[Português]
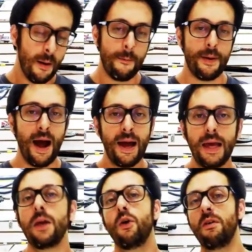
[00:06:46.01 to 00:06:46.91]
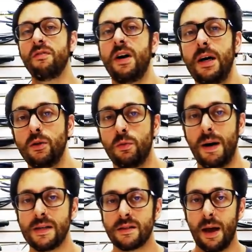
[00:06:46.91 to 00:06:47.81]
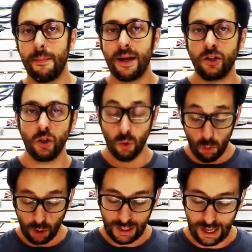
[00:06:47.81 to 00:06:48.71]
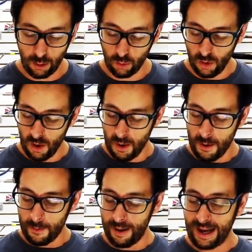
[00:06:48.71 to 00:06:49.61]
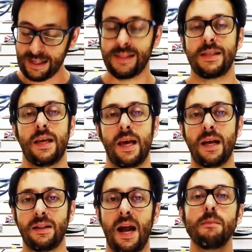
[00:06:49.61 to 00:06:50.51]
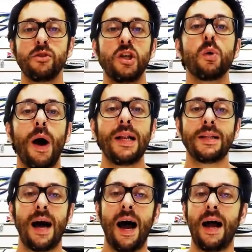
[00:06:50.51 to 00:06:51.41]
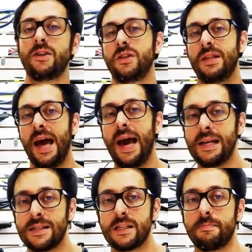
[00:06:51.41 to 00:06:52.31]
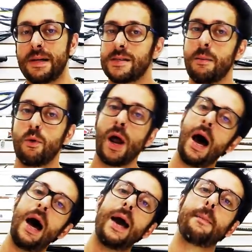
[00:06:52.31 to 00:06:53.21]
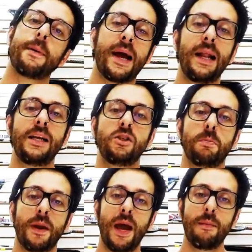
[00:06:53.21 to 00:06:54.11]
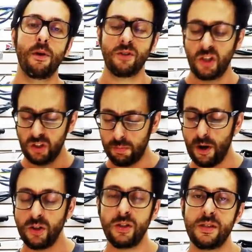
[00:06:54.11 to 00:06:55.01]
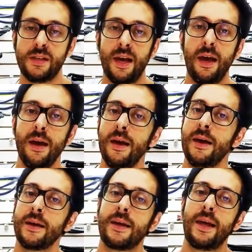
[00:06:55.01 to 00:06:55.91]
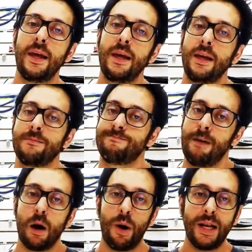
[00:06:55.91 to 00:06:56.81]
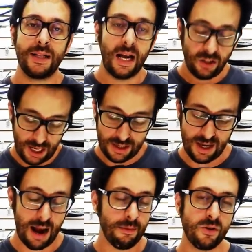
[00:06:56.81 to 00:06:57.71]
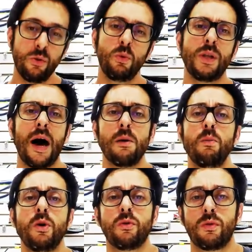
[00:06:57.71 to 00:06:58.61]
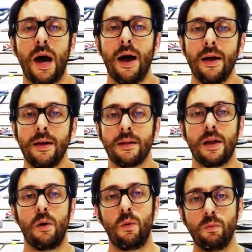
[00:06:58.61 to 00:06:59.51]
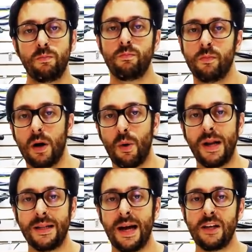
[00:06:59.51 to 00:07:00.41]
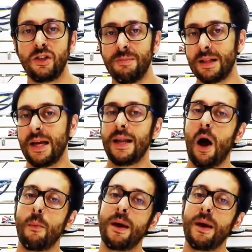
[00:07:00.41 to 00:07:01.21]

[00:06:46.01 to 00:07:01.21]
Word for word: para ir inovando, basicamente, no modelo. Mas em termos de qualidade dessas para Samurai, para Elite Premium, a gente pode dizer que a qualidade das armas não mudaram muito, tá? Então, qualidade de material